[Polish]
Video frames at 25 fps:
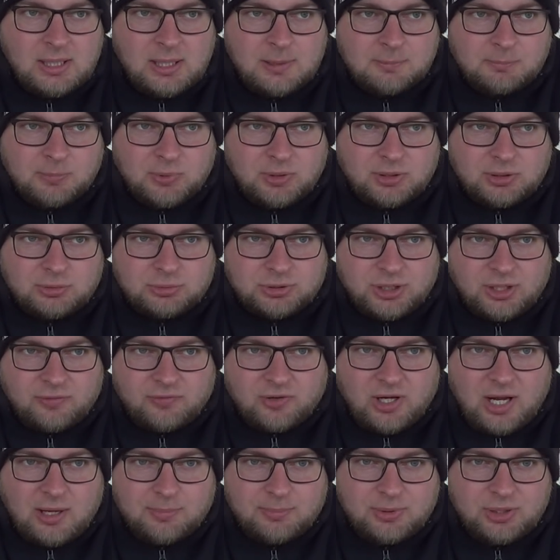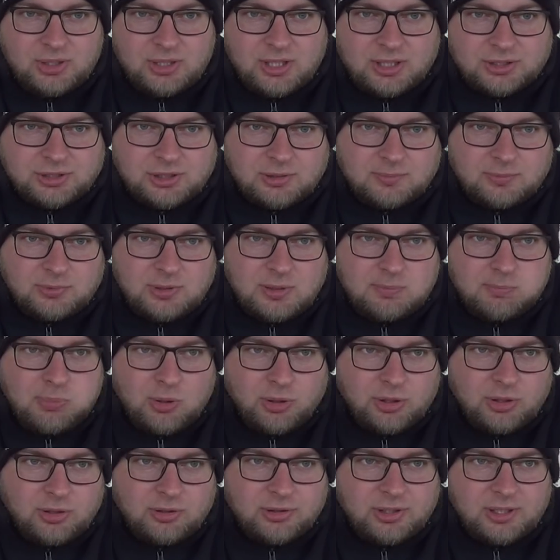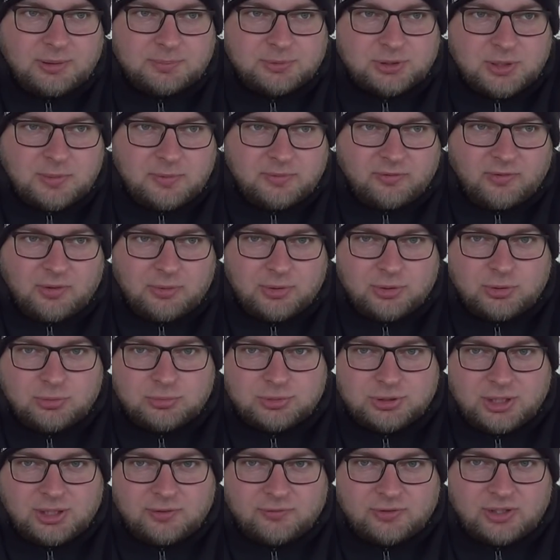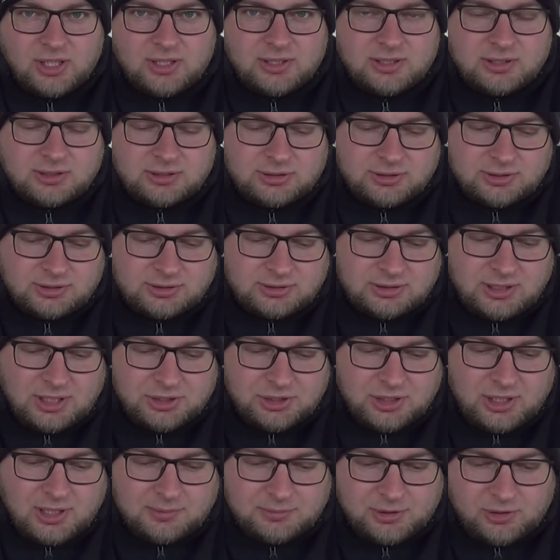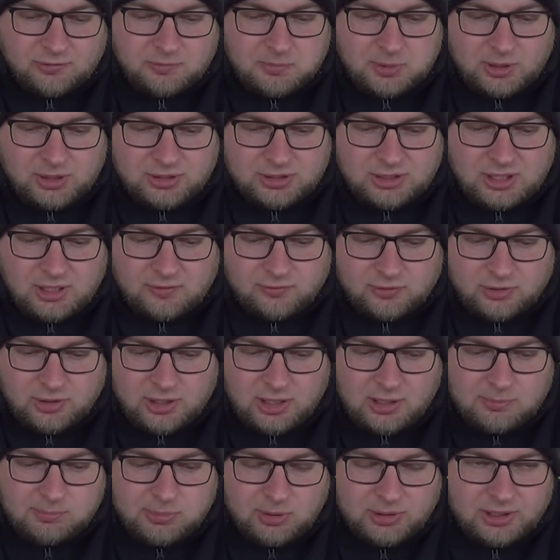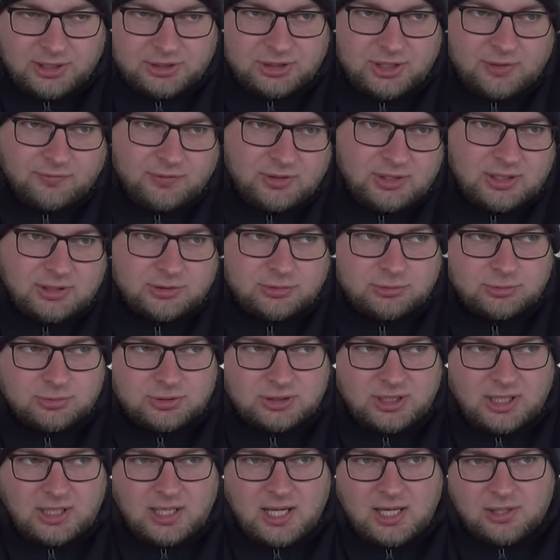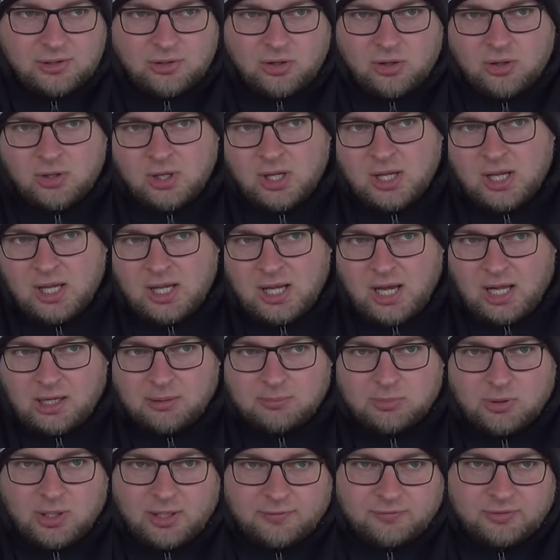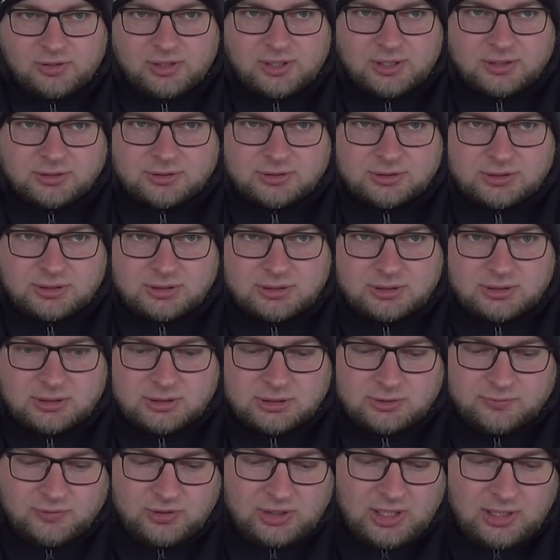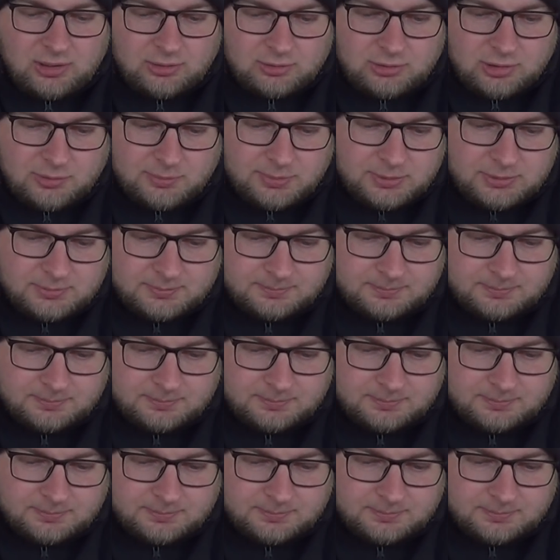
były dłużej w kabinie, gdzie były pojone, przebywały dłużej, wtedy zdarza nam się w poniedziałek, wtorek podać Avidres z Usnegano albo Avidres y, z Vitalotop.